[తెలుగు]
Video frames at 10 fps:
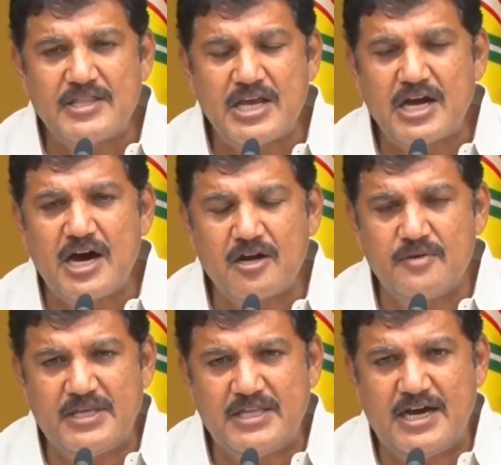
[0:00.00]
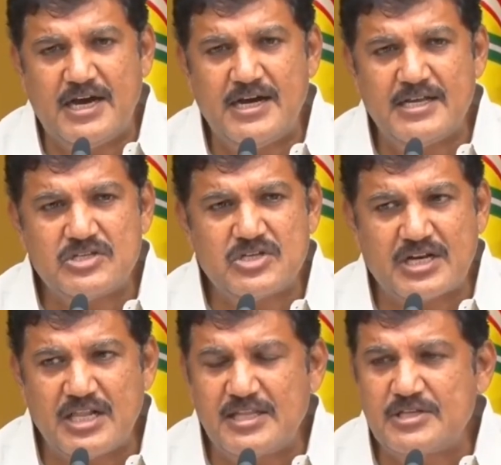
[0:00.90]
అధికారుల మీద
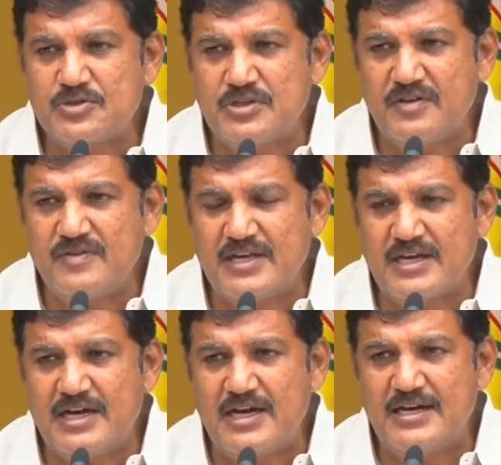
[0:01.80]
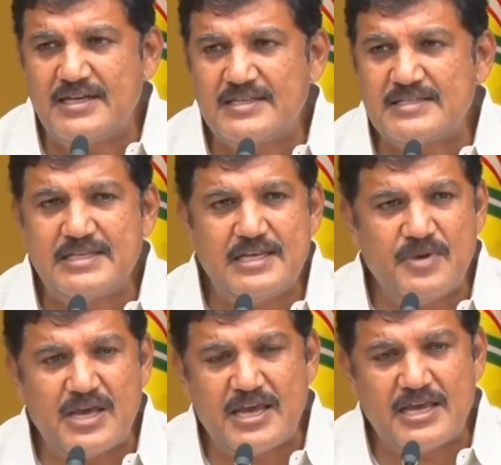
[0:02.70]
చర్యలు తీసుకునే విధంగా
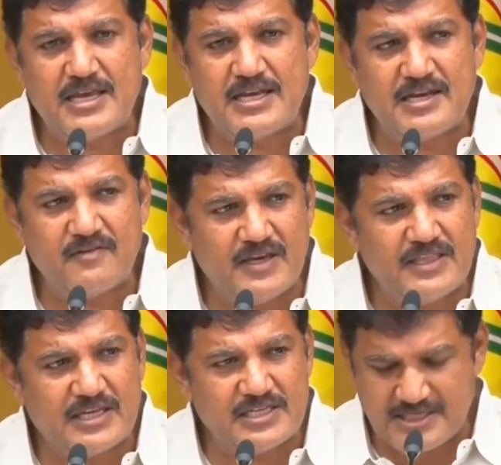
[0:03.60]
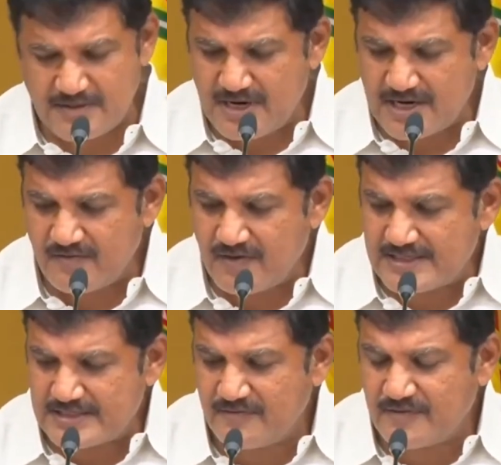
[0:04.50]
సిబిఐ నివేదిక ఇచ్చిన మాట
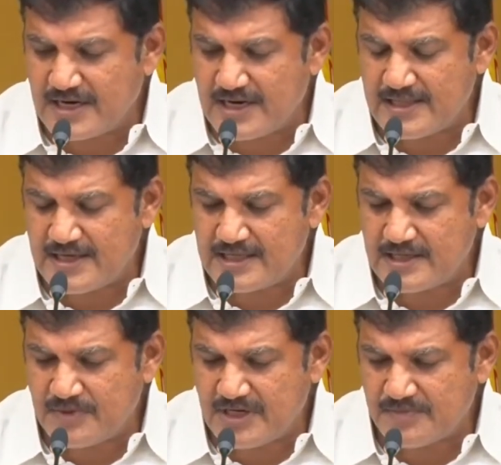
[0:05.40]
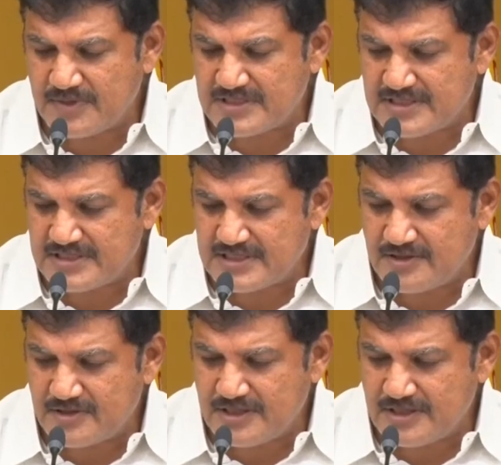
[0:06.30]
వాస్తవా కాదా అని చెప్పి నేను ప్రశ్నిస్తా